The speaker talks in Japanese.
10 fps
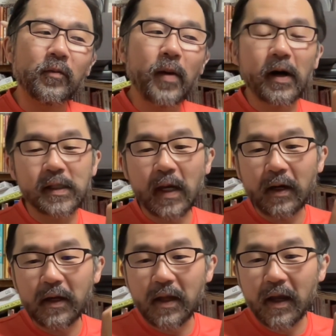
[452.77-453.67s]
まあ、世
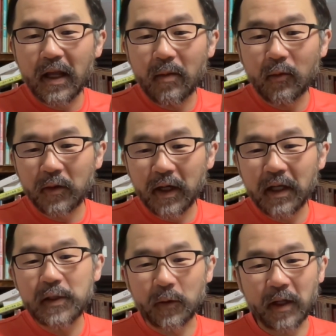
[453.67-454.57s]
界的な問題で
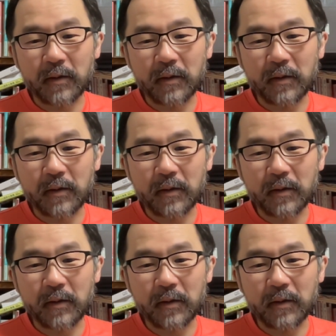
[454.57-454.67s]
すよね。